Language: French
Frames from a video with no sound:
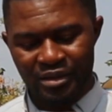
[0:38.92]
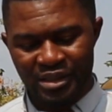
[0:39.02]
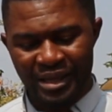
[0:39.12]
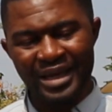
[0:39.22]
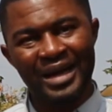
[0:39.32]

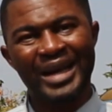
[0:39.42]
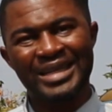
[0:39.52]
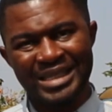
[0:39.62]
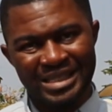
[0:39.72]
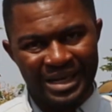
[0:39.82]
Ce qui
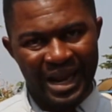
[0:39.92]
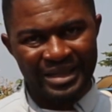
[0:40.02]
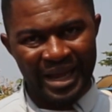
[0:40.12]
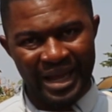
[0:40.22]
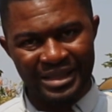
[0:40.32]
crédite la
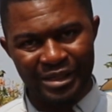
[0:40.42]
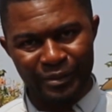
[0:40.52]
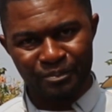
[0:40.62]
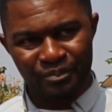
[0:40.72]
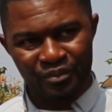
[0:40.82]

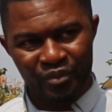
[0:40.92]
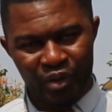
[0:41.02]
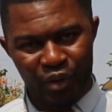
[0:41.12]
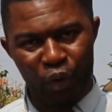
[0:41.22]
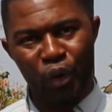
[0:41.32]
thèse
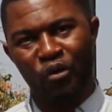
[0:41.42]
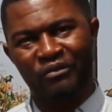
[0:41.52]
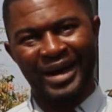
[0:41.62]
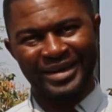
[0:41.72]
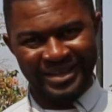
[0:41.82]
que le
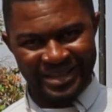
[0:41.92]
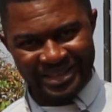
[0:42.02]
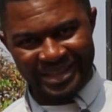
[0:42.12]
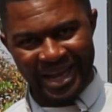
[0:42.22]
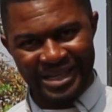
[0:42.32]
vendredi
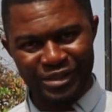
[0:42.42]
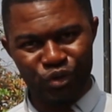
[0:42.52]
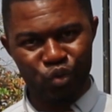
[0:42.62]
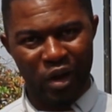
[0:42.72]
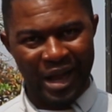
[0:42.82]
13
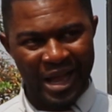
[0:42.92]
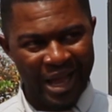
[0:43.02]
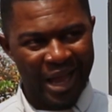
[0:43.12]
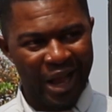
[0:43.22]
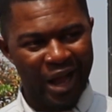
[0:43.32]
soit
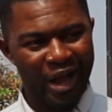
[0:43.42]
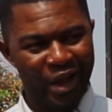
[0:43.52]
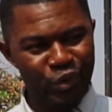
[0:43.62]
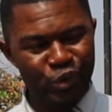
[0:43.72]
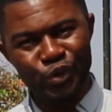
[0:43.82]

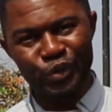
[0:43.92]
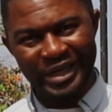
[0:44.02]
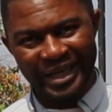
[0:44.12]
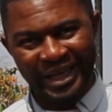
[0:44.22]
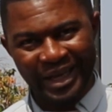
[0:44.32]
une
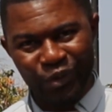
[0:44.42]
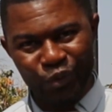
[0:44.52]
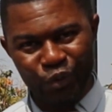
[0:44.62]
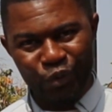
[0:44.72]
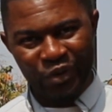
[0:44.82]
journée
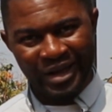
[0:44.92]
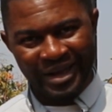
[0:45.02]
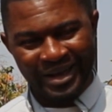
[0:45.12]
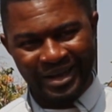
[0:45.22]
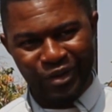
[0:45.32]
où
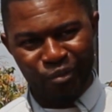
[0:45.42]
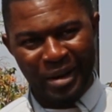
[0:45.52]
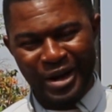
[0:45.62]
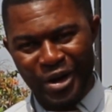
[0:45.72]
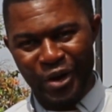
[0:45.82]
le
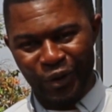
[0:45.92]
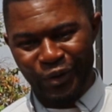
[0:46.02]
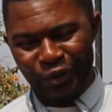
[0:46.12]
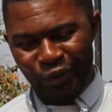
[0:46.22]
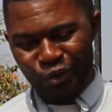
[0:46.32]
malheur
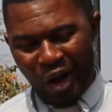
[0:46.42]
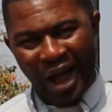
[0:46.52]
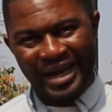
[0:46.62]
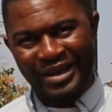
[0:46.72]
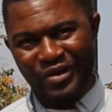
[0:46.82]

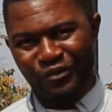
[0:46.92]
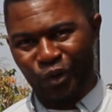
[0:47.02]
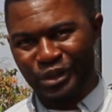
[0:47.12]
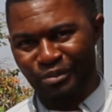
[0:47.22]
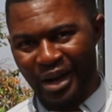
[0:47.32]
doit arriver
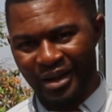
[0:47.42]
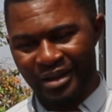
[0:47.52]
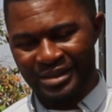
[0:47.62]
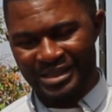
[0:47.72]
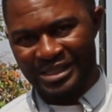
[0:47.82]
forcément
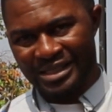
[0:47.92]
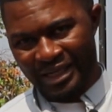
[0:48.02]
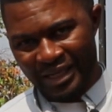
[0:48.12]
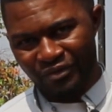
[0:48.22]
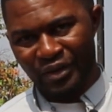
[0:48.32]

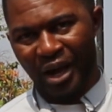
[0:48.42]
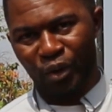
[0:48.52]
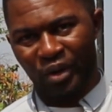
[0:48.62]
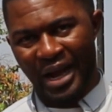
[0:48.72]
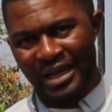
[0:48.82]
s'inscrivent dans
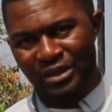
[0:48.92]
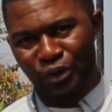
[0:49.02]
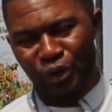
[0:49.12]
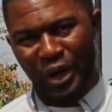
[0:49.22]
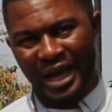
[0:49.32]
le
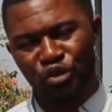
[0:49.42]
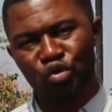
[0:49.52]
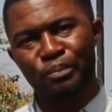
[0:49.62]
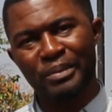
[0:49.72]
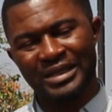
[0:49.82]
cadre de la
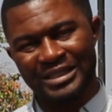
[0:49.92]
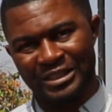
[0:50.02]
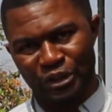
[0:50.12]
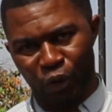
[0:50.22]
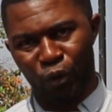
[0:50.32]

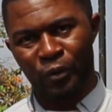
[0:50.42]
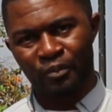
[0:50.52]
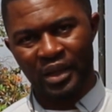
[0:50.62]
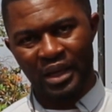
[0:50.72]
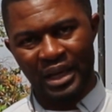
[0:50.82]
superstition.
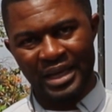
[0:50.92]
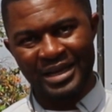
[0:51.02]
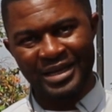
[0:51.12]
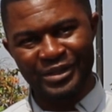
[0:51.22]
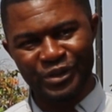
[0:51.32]
Et
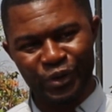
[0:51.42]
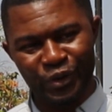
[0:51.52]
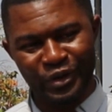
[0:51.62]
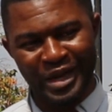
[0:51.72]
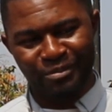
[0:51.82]
l'Église
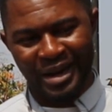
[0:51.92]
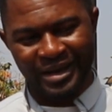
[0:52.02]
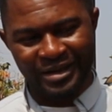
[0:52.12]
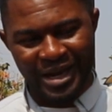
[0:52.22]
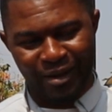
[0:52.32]
n'est pas
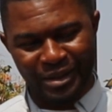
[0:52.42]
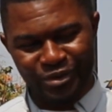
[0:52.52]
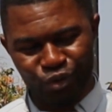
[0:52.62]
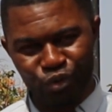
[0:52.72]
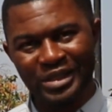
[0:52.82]
là-dedans
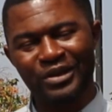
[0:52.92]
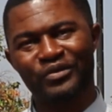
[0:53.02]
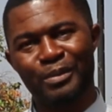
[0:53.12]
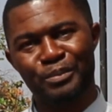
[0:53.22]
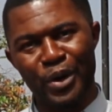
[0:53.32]
parce que tout ce qui
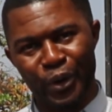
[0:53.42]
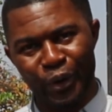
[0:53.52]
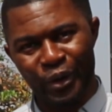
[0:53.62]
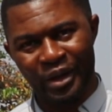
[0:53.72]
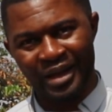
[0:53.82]
fait
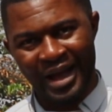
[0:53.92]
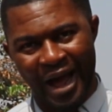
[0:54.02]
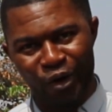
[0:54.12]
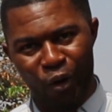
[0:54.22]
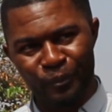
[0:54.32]
peur
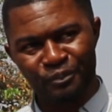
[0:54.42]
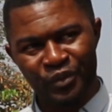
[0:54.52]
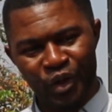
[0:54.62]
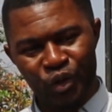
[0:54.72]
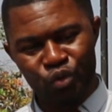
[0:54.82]
à l'homme,
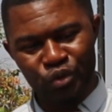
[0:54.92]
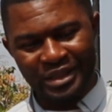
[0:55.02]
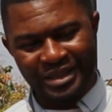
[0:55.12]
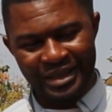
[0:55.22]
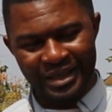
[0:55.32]
tout
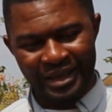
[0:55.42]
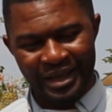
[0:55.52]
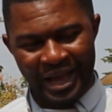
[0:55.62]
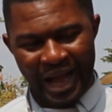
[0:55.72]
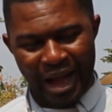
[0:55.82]
ce qui
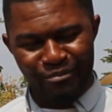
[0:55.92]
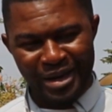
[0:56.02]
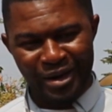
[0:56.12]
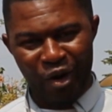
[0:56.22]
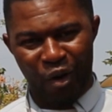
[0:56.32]

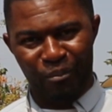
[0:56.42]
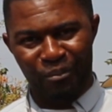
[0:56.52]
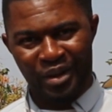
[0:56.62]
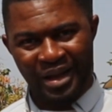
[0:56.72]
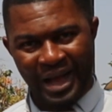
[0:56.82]
amène
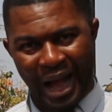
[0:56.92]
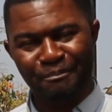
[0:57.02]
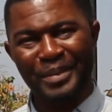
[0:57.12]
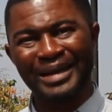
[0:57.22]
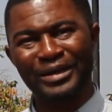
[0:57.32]
l'homme à
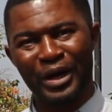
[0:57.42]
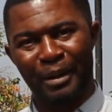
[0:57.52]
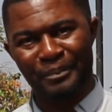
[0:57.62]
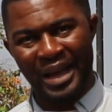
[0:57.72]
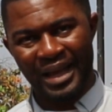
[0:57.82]
perdre
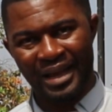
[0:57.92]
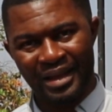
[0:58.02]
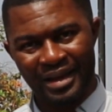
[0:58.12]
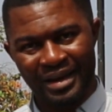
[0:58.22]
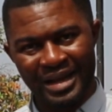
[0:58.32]
la paix,
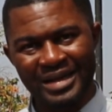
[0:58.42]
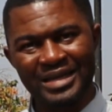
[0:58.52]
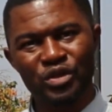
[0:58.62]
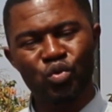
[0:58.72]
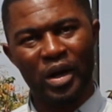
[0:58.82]

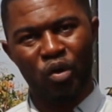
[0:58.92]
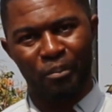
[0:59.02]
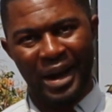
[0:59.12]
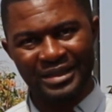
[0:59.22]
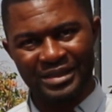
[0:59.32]
l'Église doit
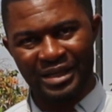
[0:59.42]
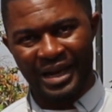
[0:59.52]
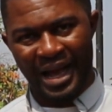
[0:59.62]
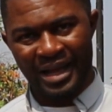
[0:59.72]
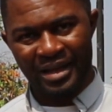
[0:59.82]
combattre cela.